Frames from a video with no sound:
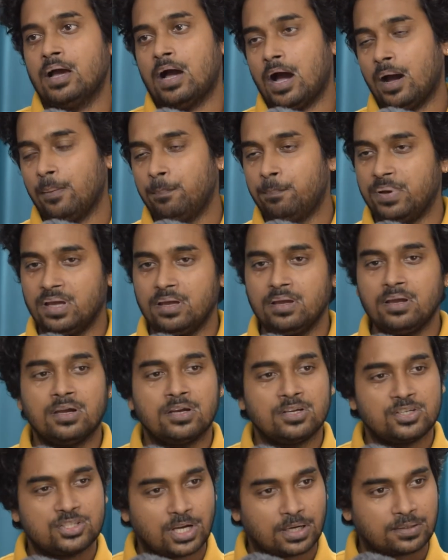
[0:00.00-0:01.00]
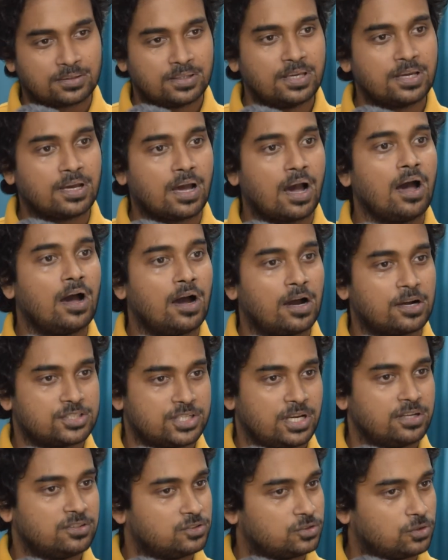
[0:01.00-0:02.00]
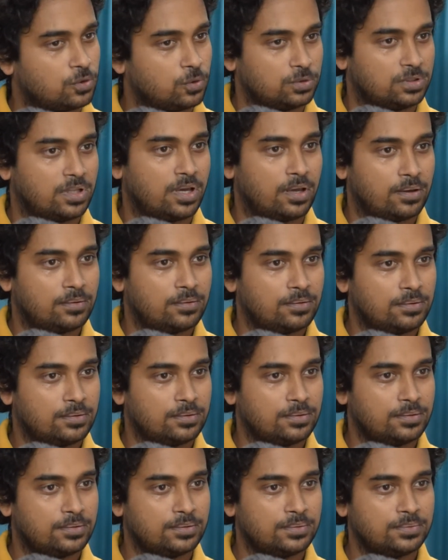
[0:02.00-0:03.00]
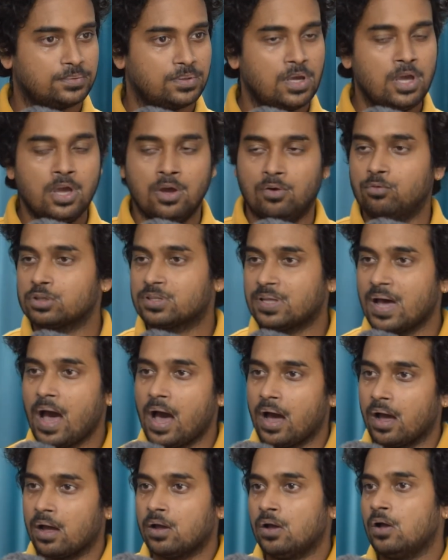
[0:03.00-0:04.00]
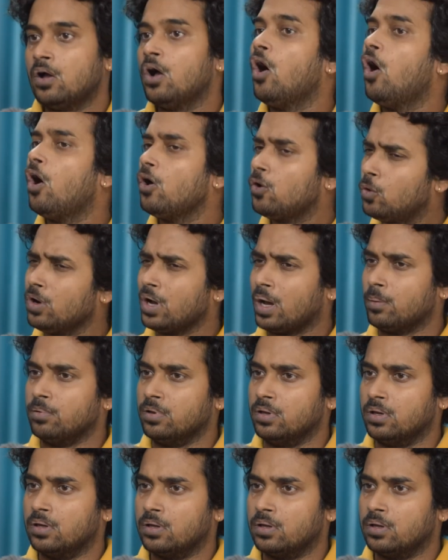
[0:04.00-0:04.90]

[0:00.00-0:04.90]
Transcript: अब भी शक्ति का अक्षय स्रोत है वो था और होगा भी